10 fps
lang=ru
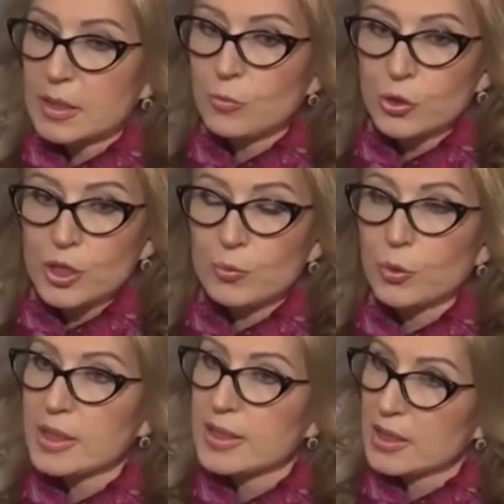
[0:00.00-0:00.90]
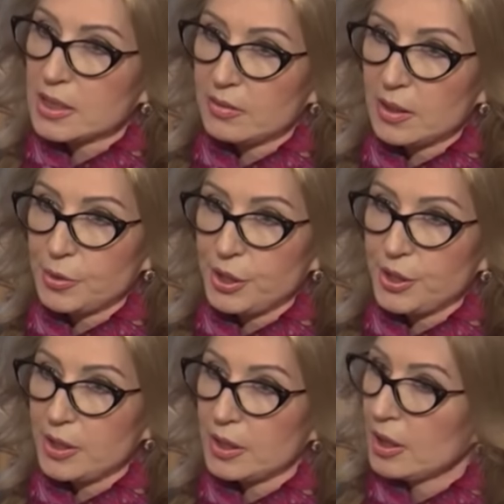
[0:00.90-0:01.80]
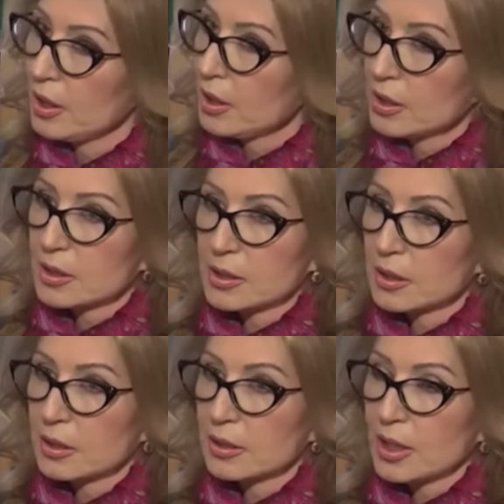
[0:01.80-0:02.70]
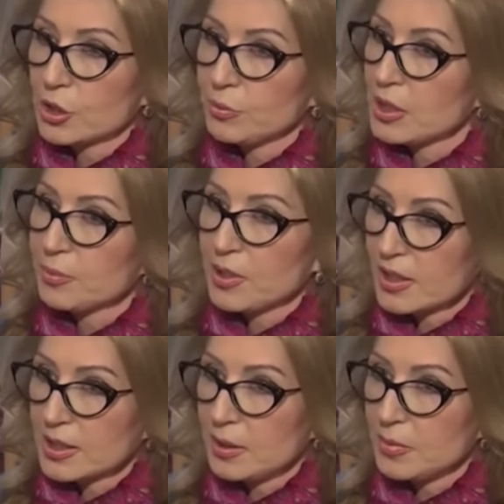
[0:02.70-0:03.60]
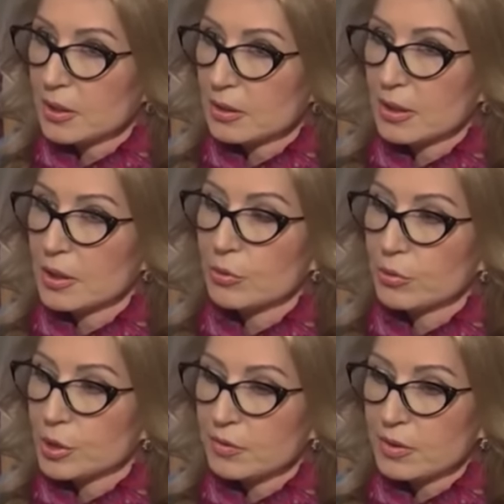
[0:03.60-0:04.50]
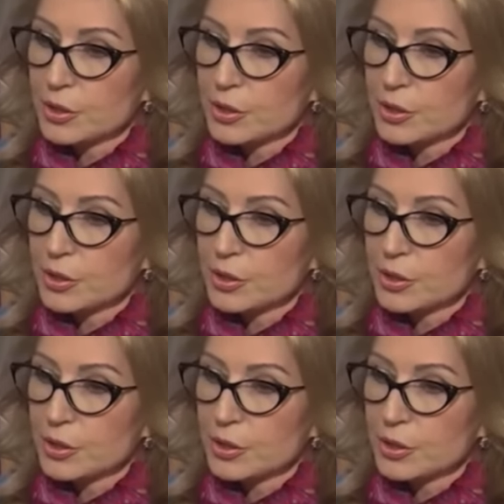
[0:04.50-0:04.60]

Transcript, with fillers: Возможность более тесного общения с нашими избирателями – это очень